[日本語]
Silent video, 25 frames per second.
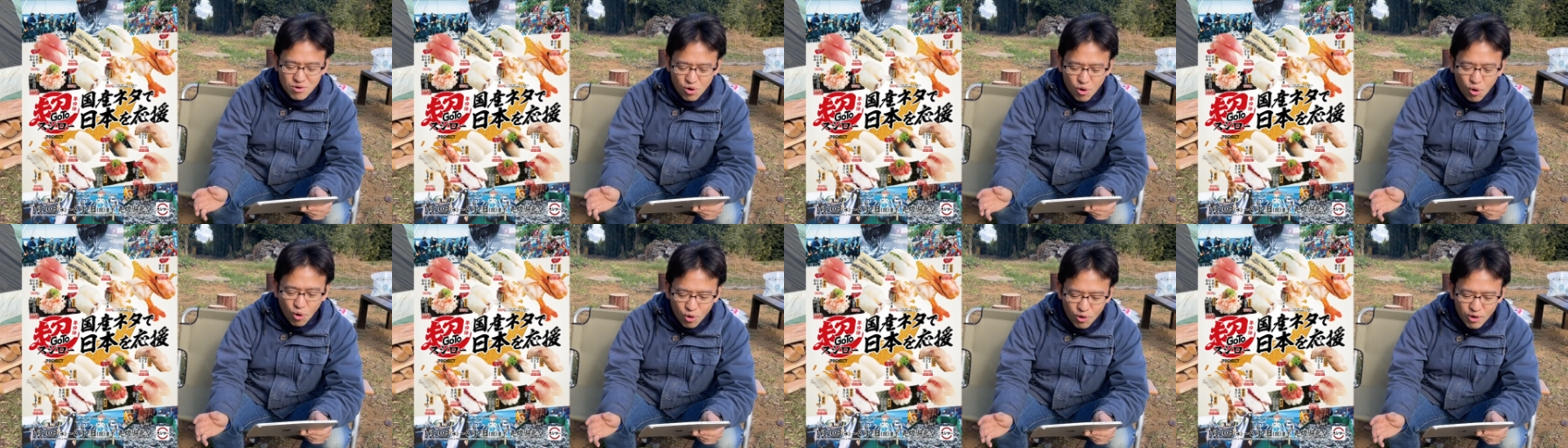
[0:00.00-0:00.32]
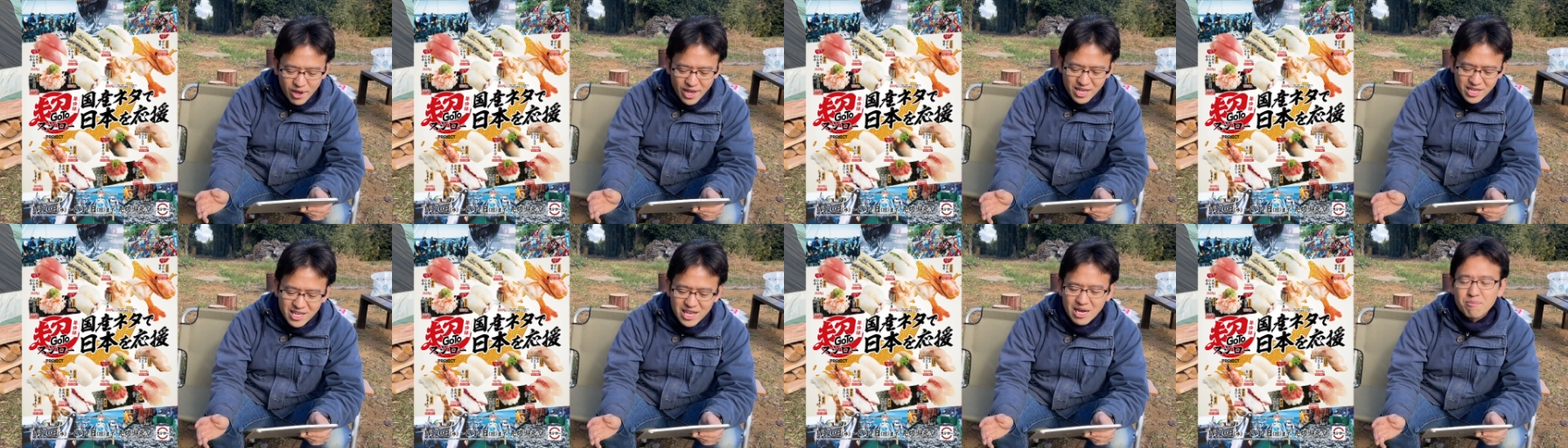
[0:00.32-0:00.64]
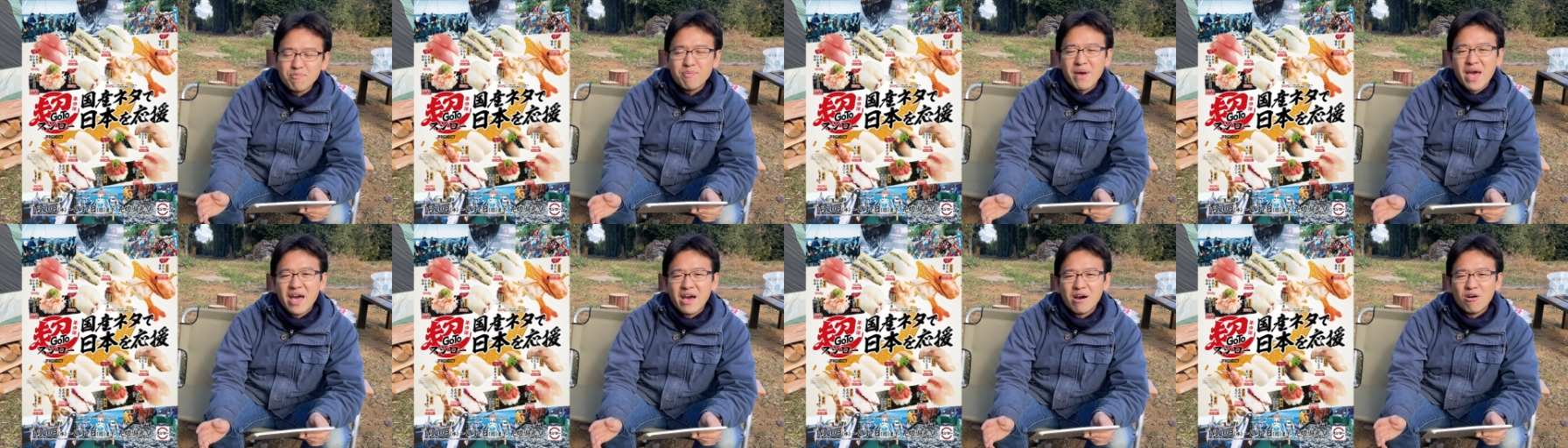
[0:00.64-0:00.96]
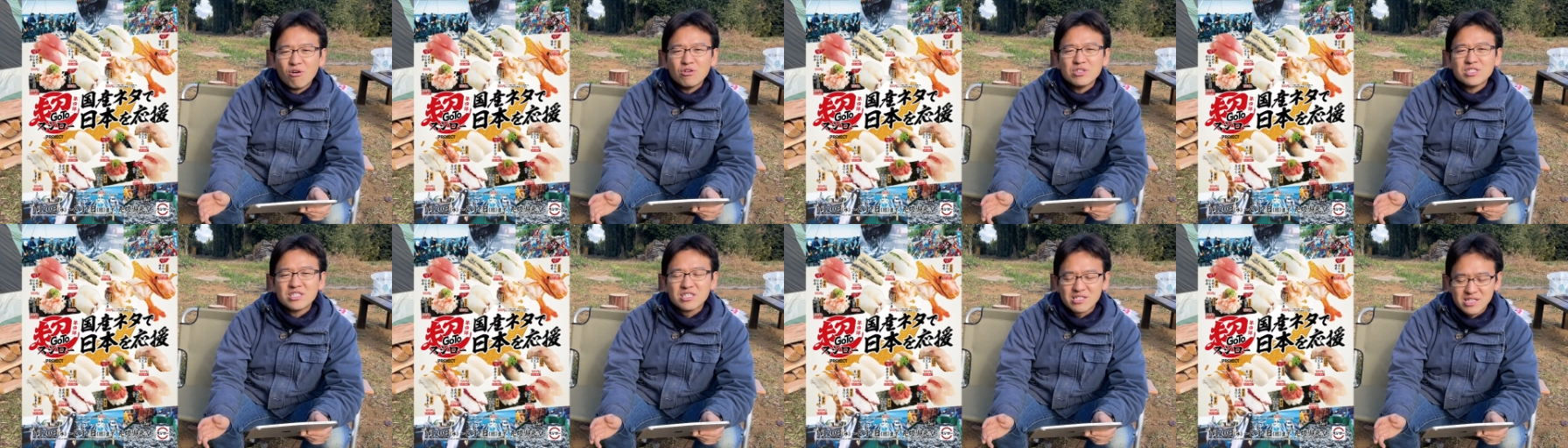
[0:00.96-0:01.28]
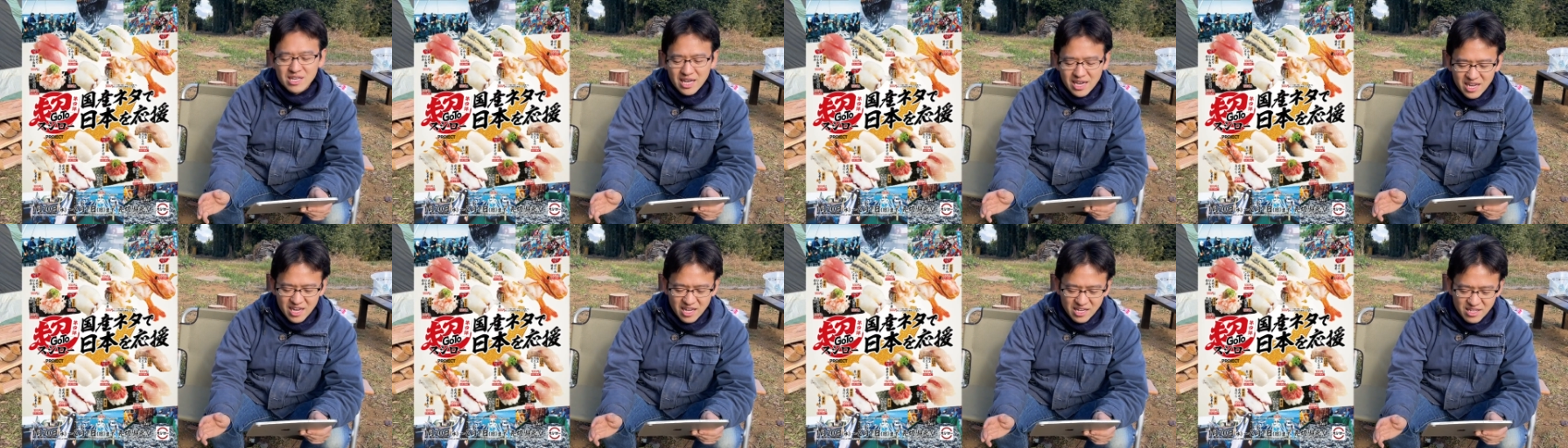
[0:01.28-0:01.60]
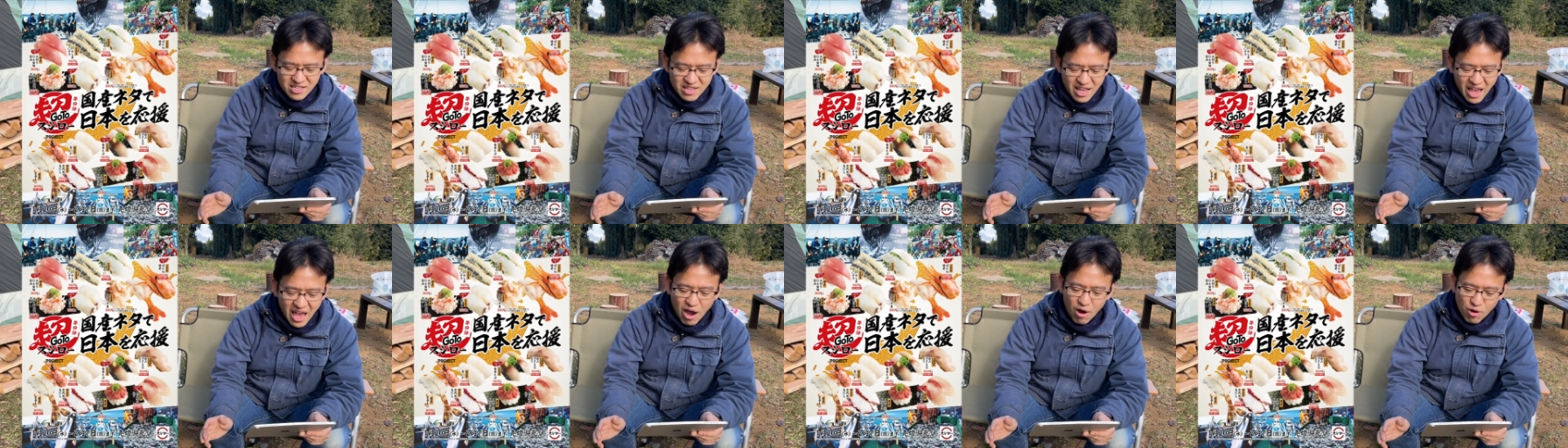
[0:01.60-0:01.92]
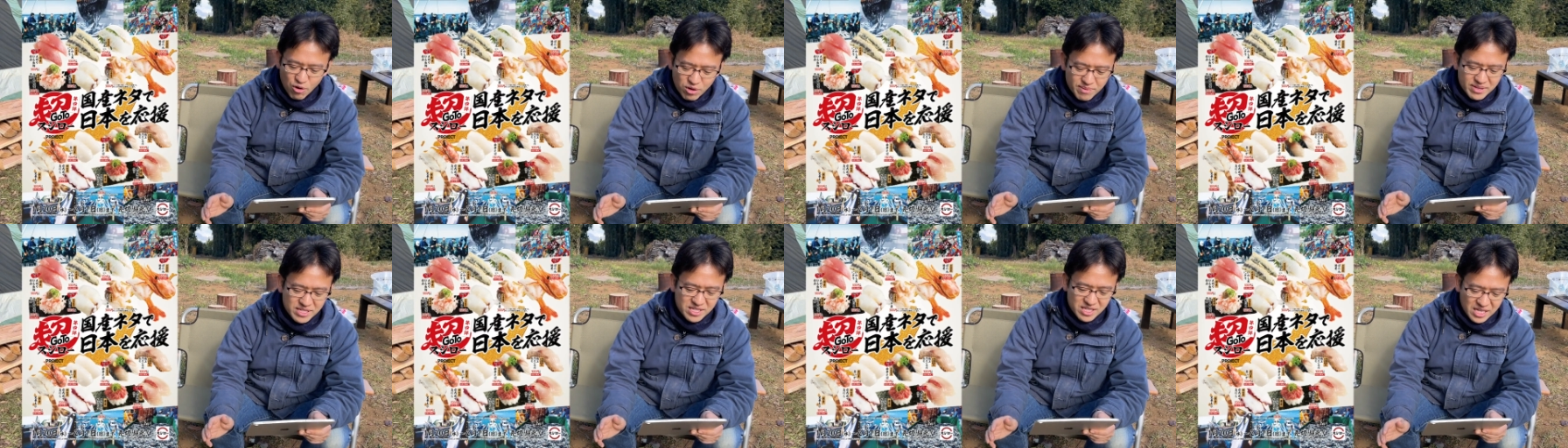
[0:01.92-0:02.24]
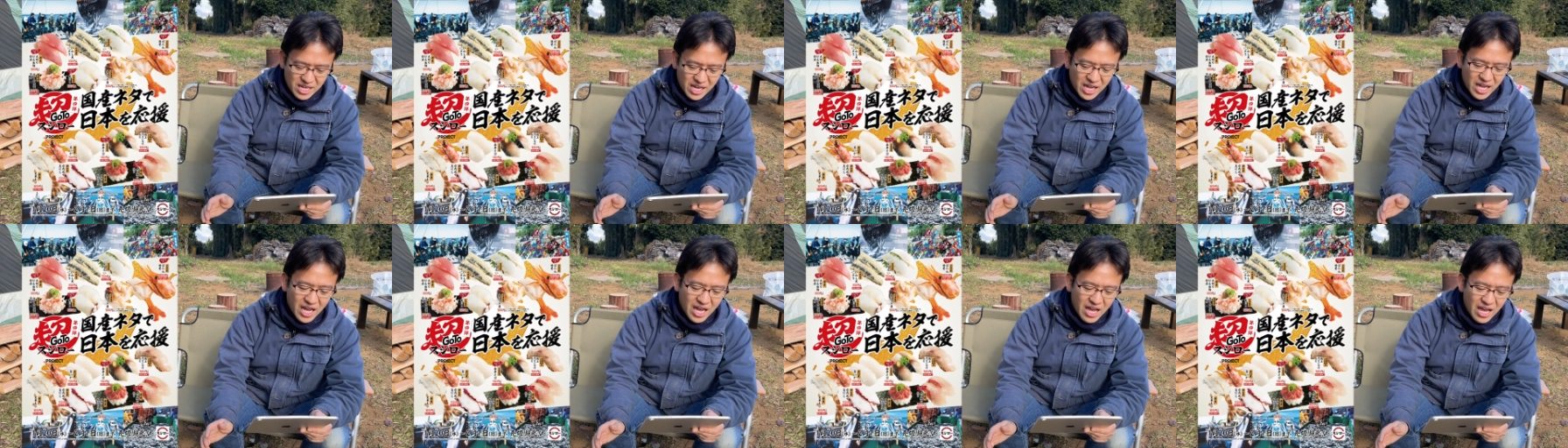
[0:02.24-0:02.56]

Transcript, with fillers: を応援キャンペーン本日からやっております。